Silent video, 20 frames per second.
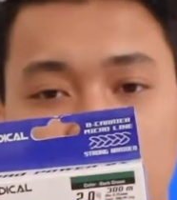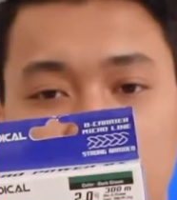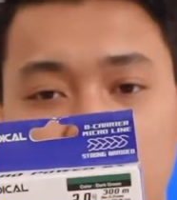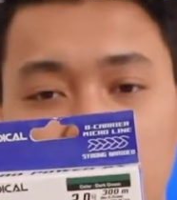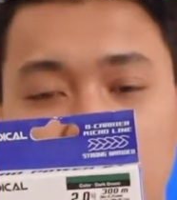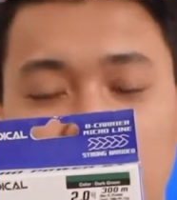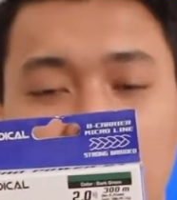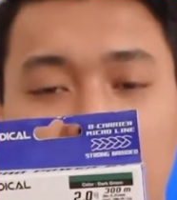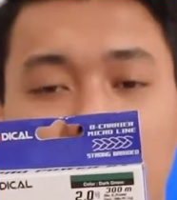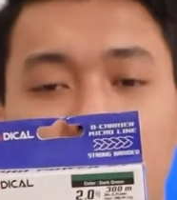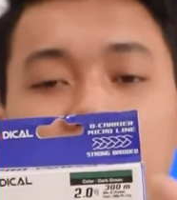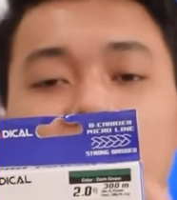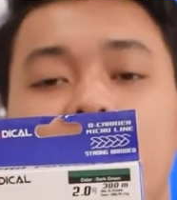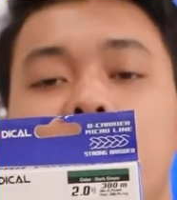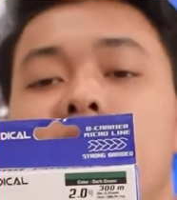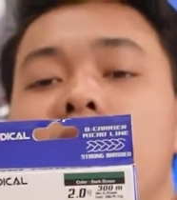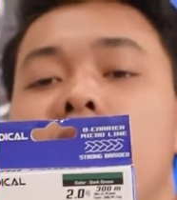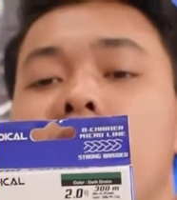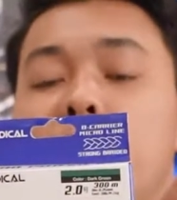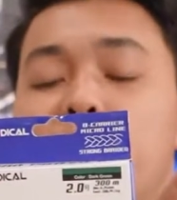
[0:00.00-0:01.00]
yang ini
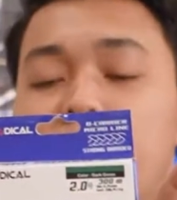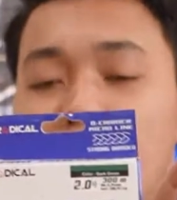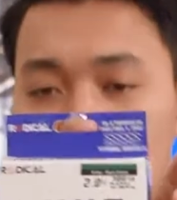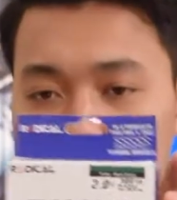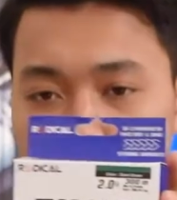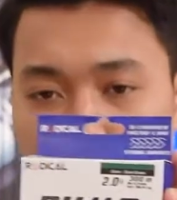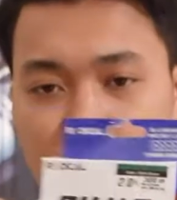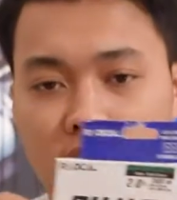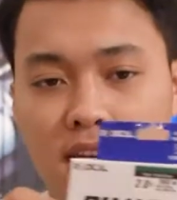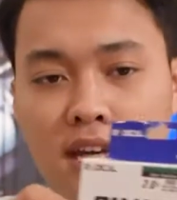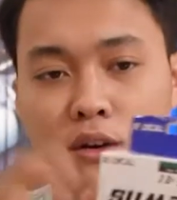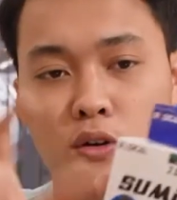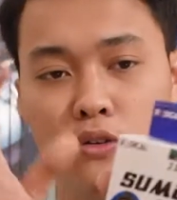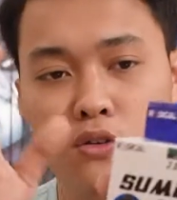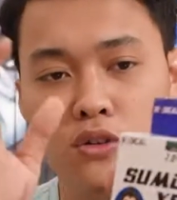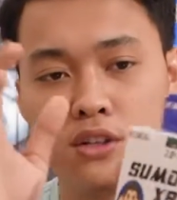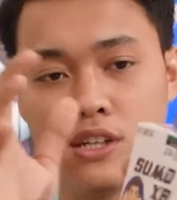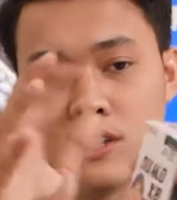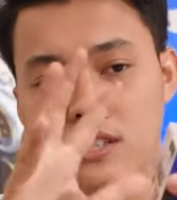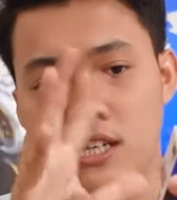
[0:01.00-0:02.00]
warnanya biru putih
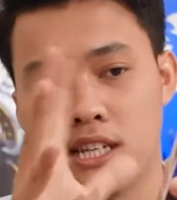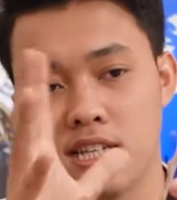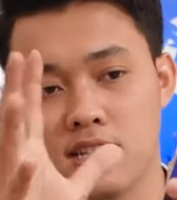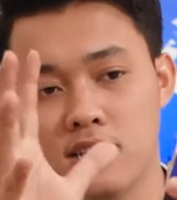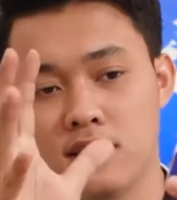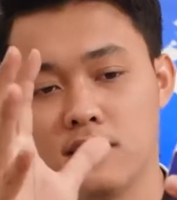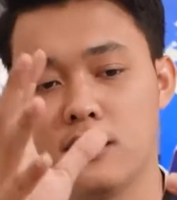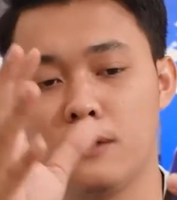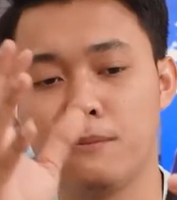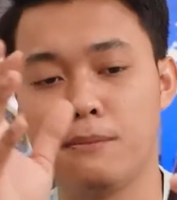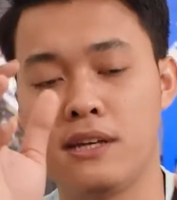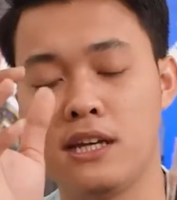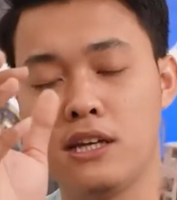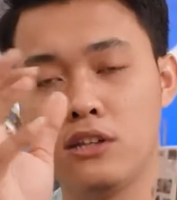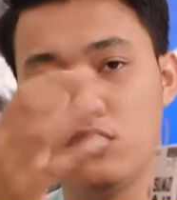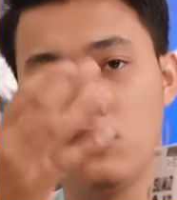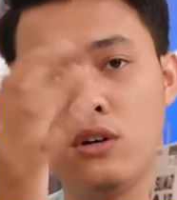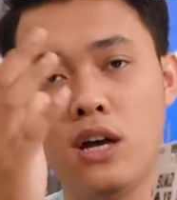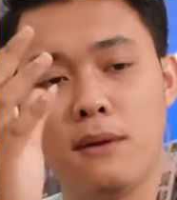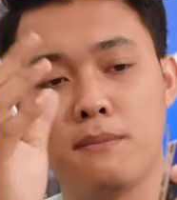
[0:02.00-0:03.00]
untuk desain selebihnya
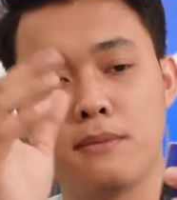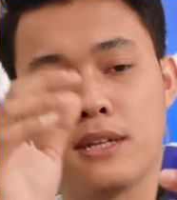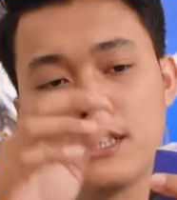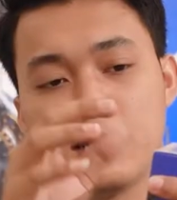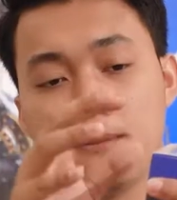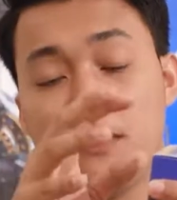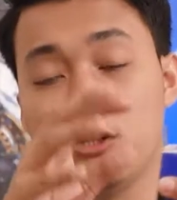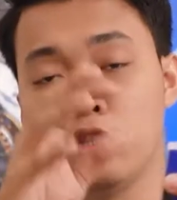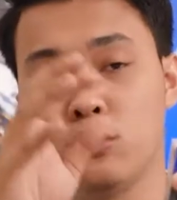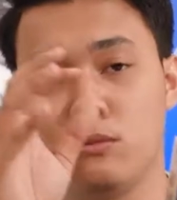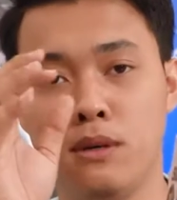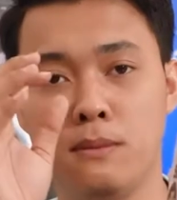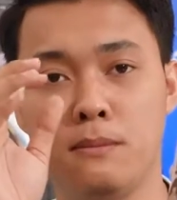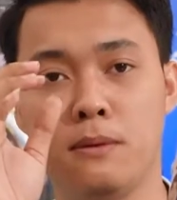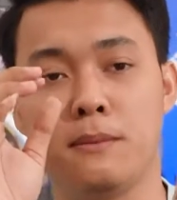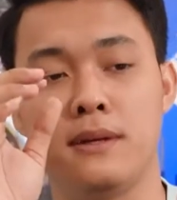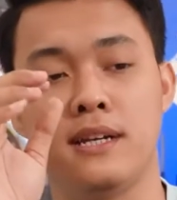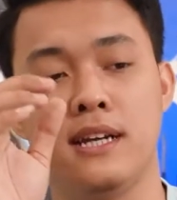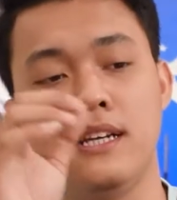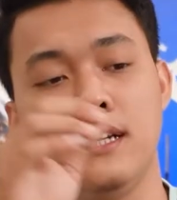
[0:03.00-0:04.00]
itu hampir sama cuma
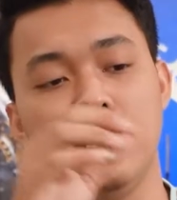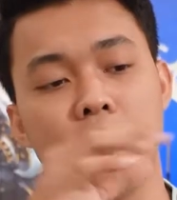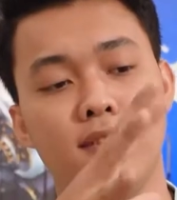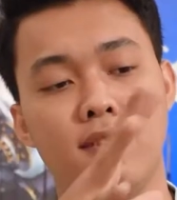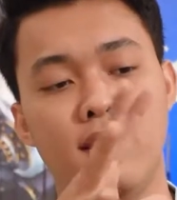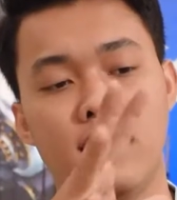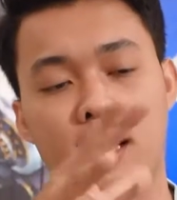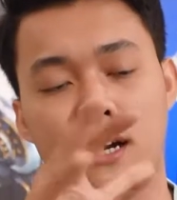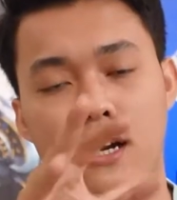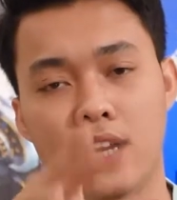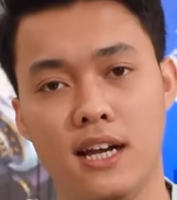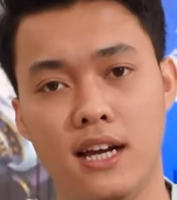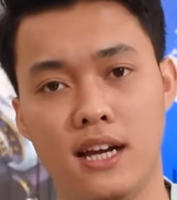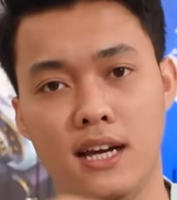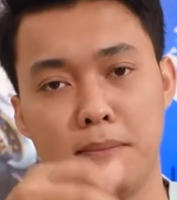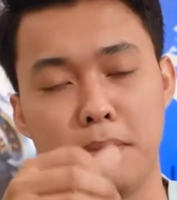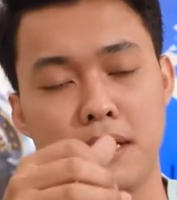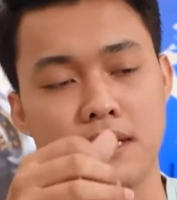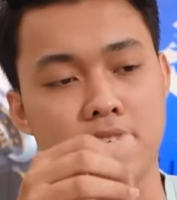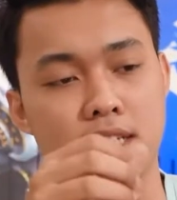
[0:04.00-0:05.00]
perbedaan di warna
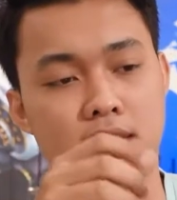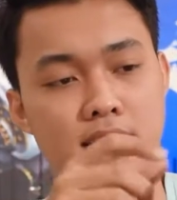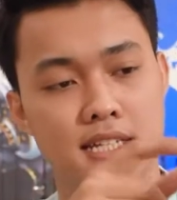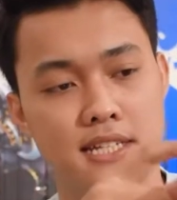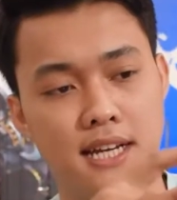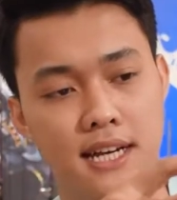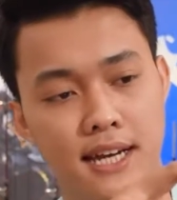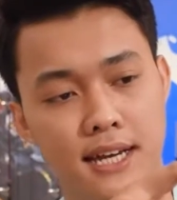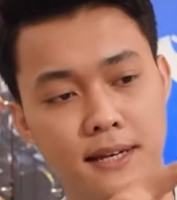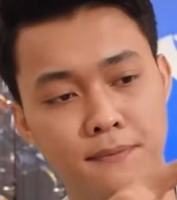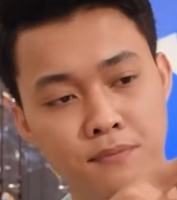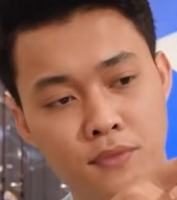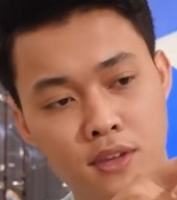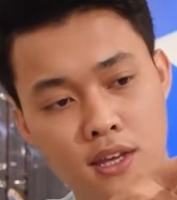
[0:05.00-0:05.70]
kemasan saja ya